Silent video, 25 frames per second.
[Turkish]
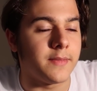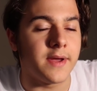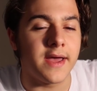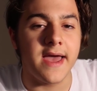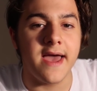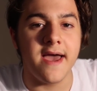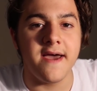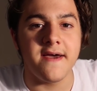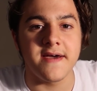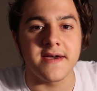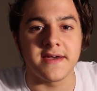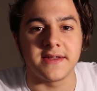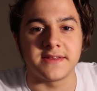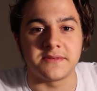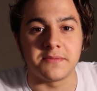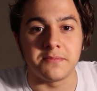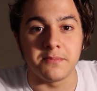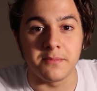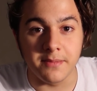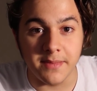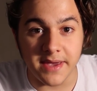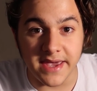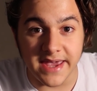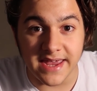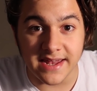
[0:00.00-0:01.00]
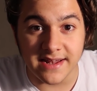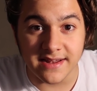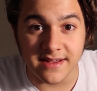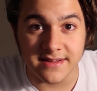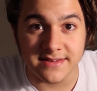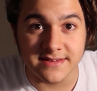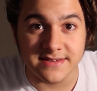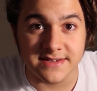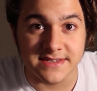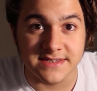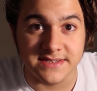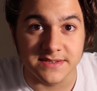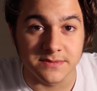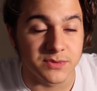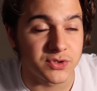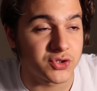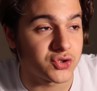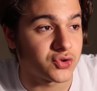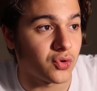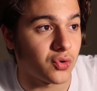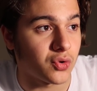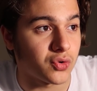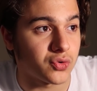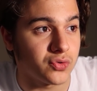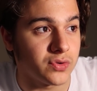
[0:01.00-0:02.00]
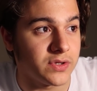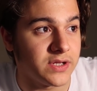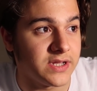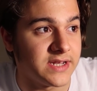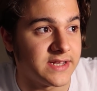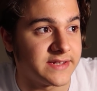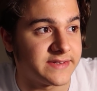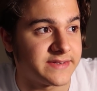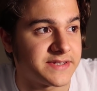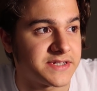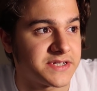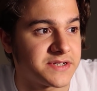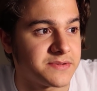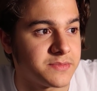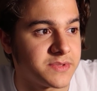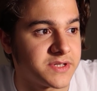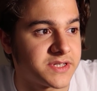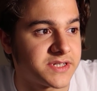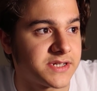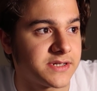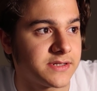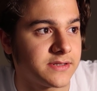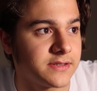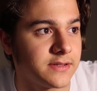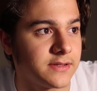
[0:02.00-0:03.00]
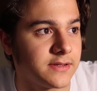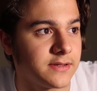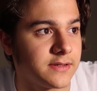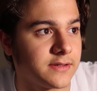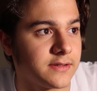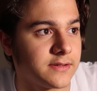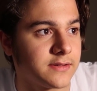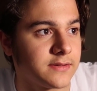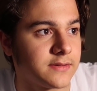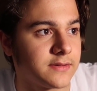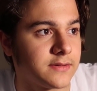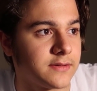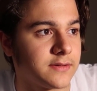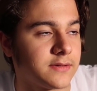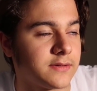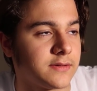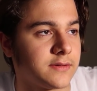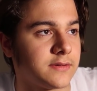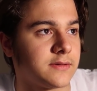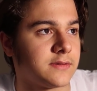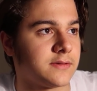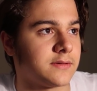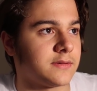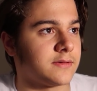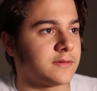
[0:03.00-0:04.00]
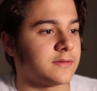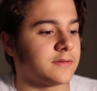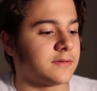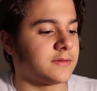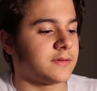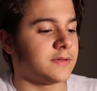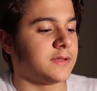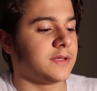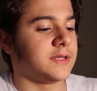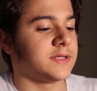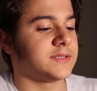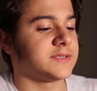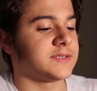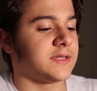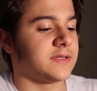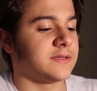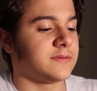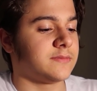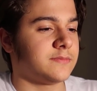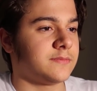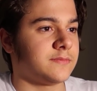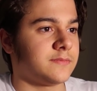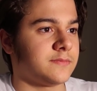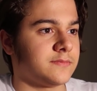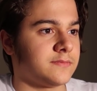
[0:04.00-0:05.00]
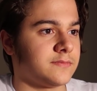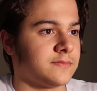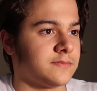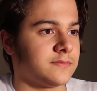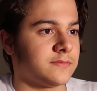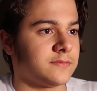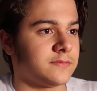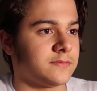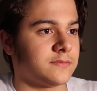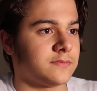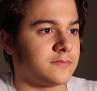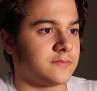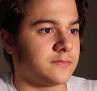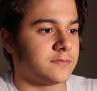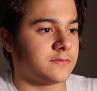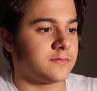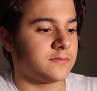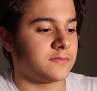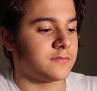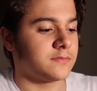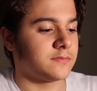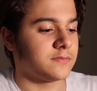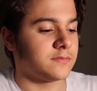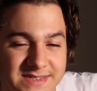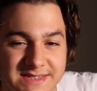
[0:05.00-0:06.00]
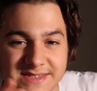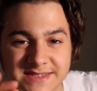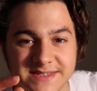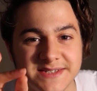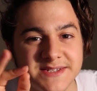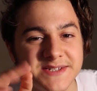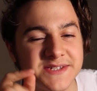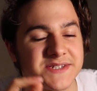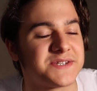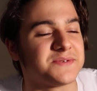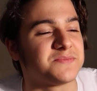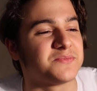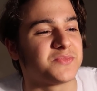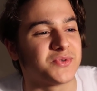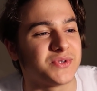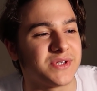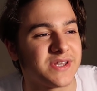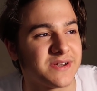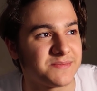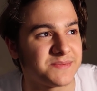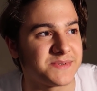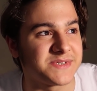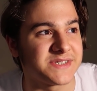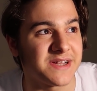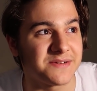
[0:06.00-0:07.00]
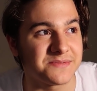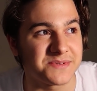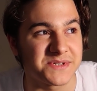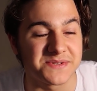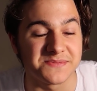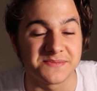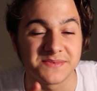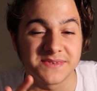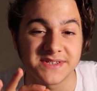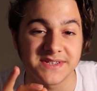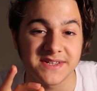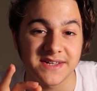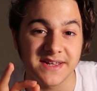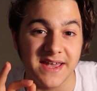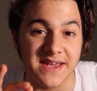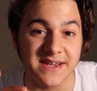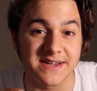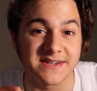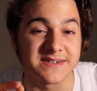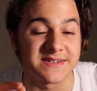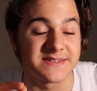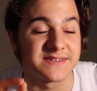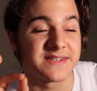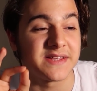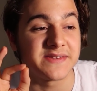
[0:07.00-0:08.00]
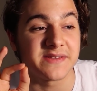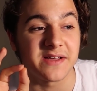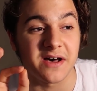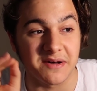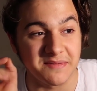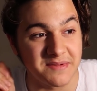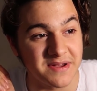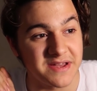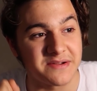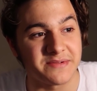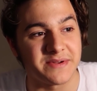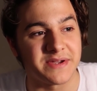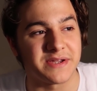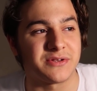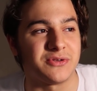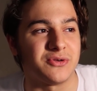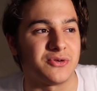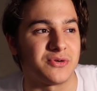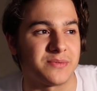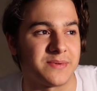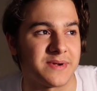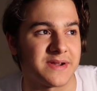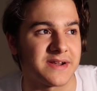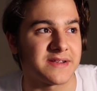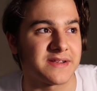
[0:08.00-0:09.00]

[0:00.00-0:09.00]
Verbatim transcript: Evet, mail adresimi sordu iletişim için. Yazalım. Sizin için bunu yapacağım. Şimdi hacker'dan haber bekliyorum